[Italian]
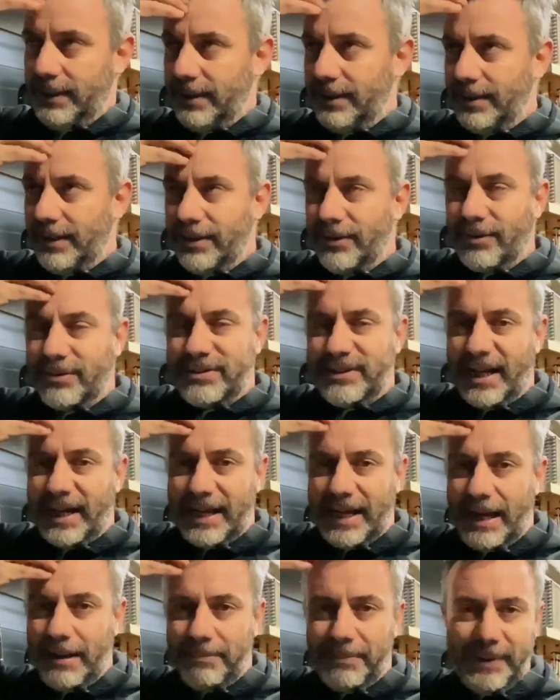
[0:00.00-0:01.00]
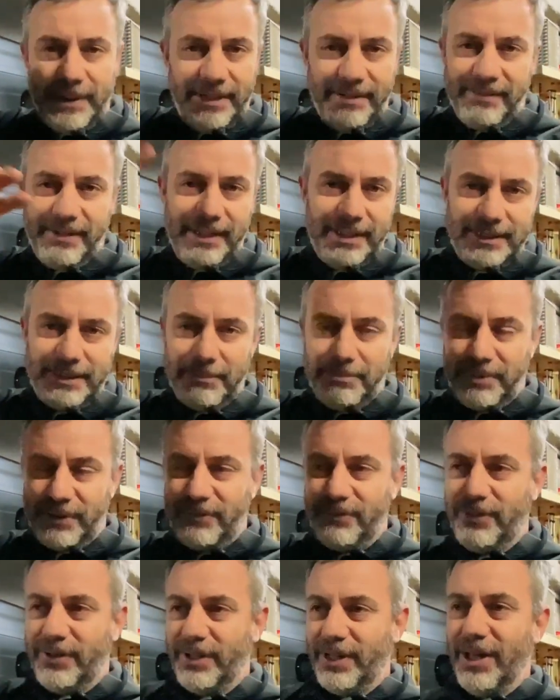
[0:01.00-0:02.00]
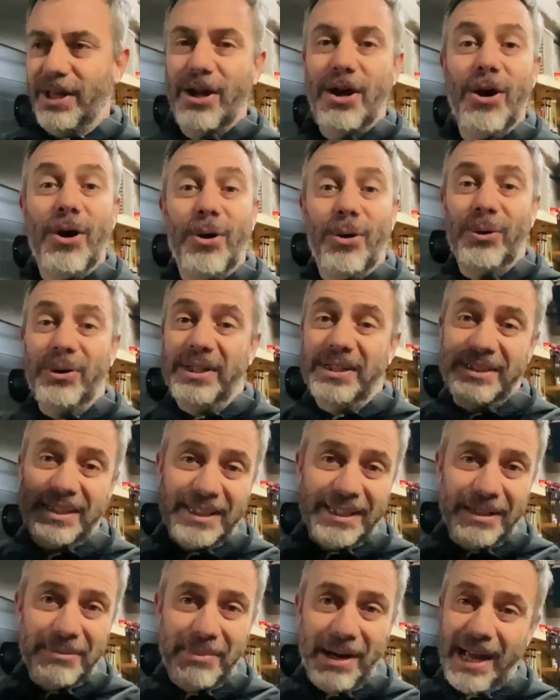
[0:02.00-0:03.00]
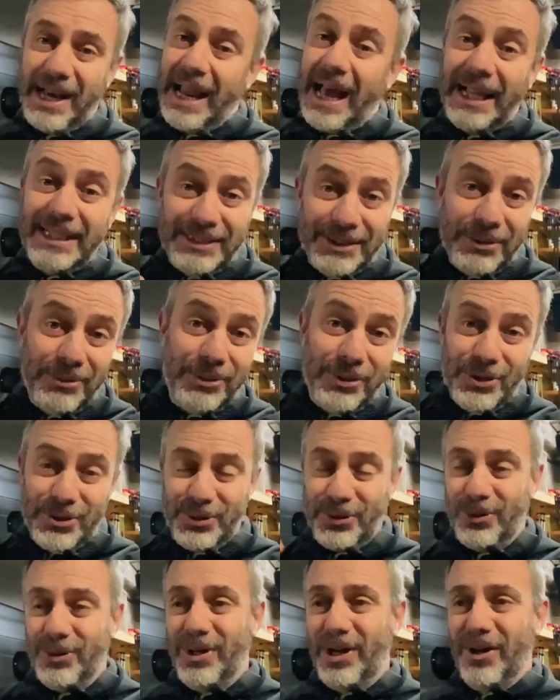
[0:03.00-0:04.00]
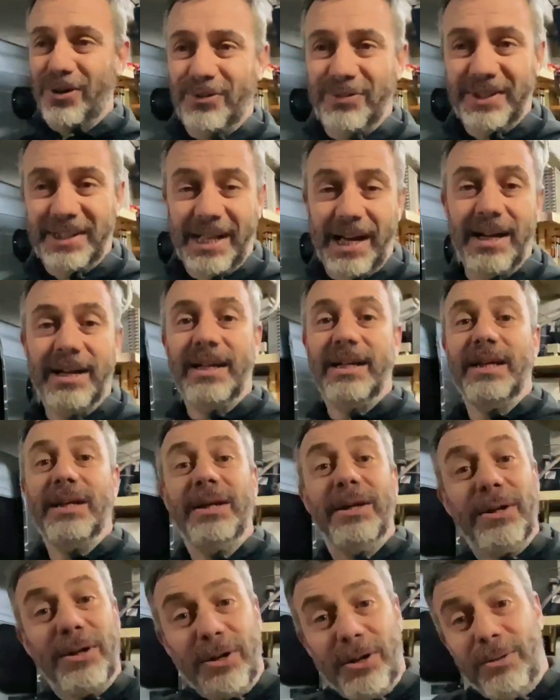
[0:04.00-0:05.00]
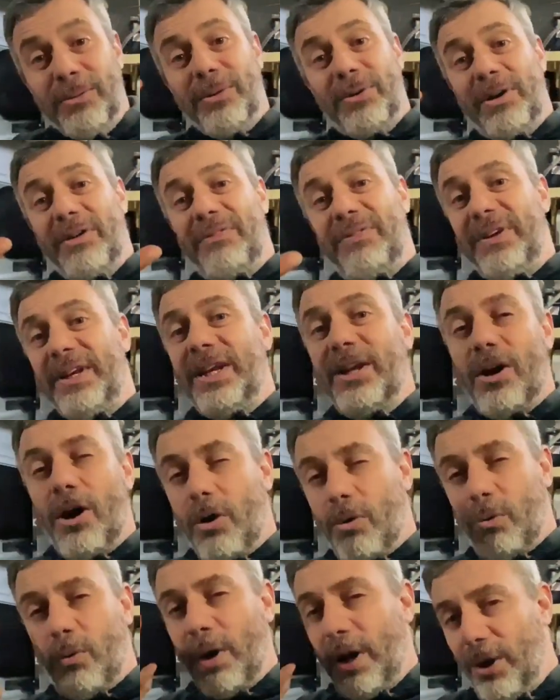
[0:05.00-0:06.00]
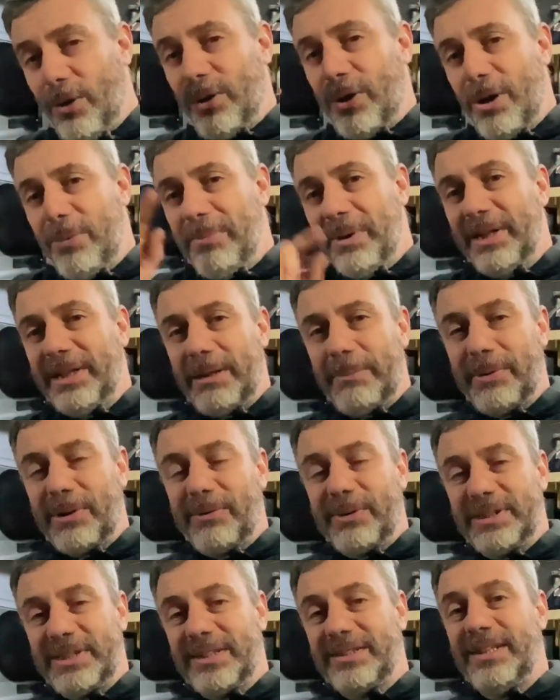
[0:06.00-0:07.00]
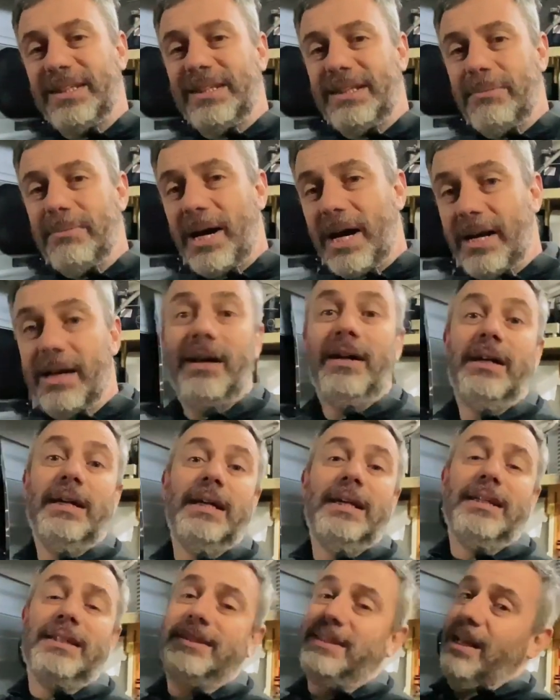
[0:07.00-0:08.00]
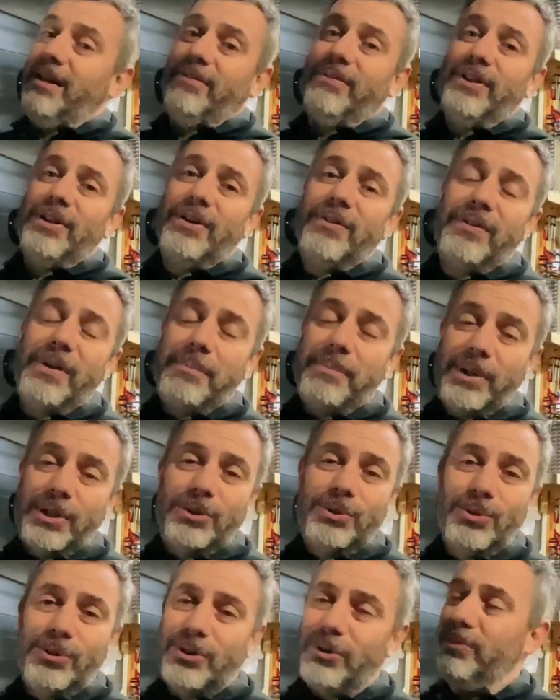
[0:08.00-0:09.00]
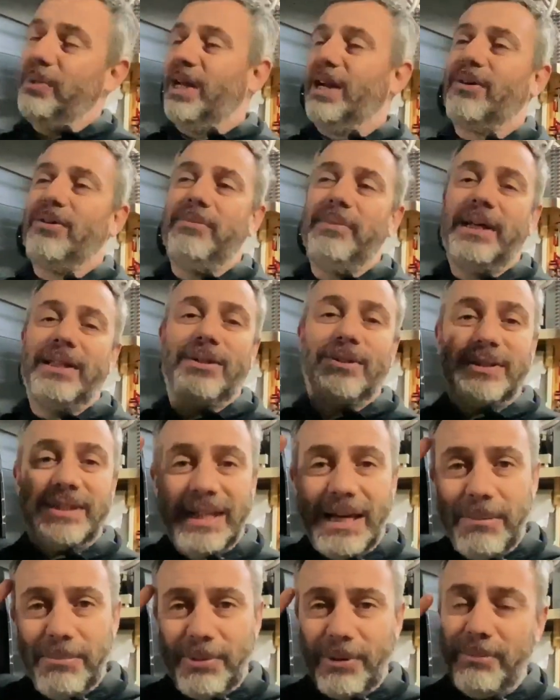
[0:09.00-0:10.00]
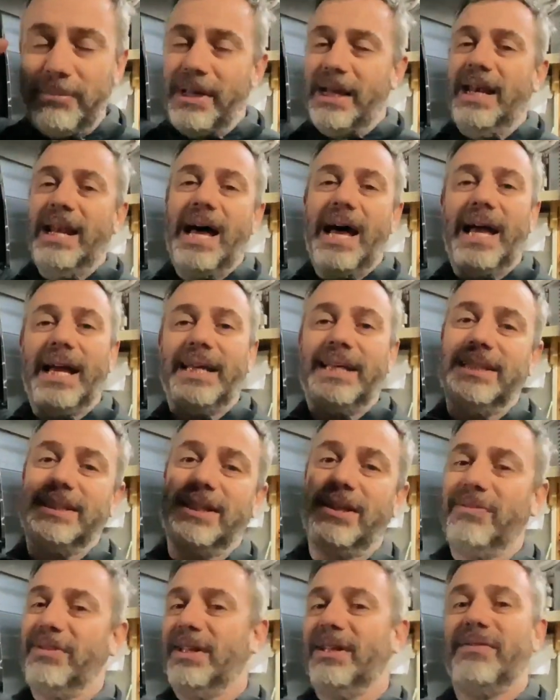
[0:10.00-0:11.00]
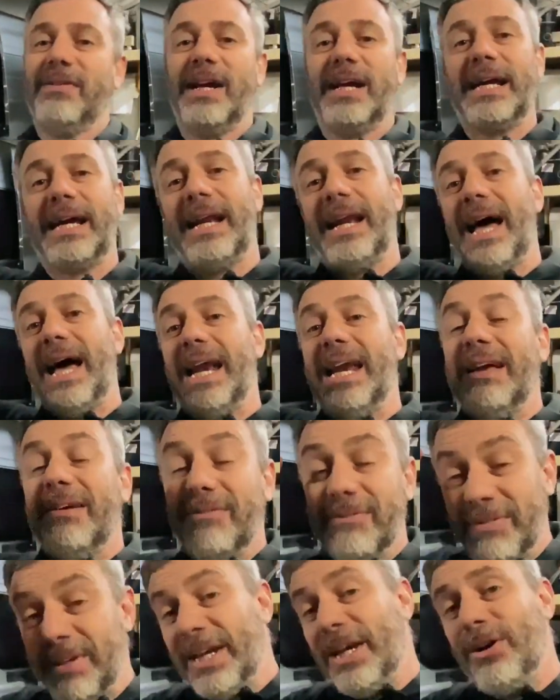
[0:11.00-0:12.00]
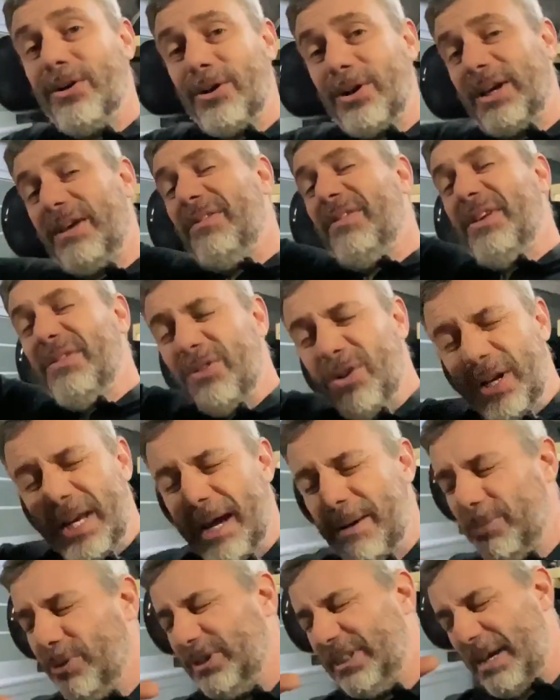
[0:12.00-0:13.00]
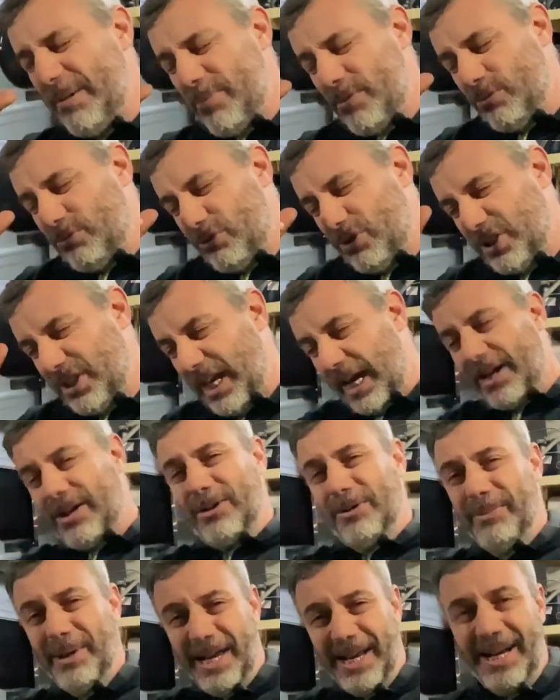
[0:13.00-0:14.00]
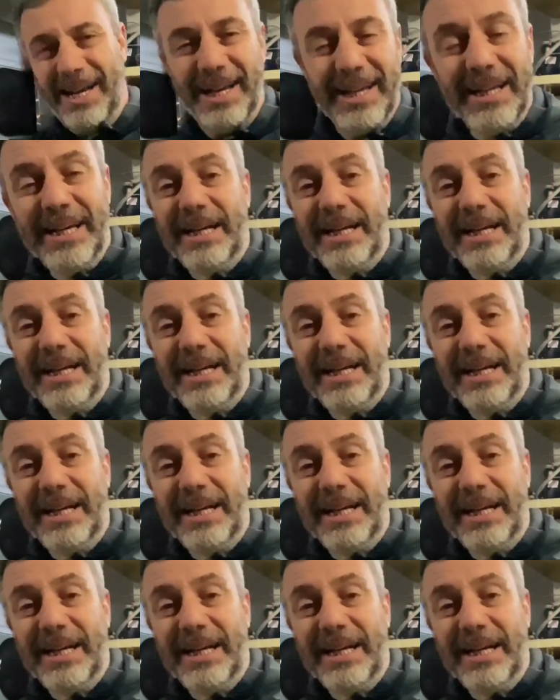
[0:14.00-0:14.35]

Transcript: dentro sta capa ne viene sempre fuori ogni settimana, anzi ogni giorno una novità. Comunque finirò quello che ho in mente per questa settimana. Se il video vi è piaciuto mi raccomando sempre un bel like, iscrivetevi al canale. Vi ricordo che vi vogliamo sempre un sacco bene.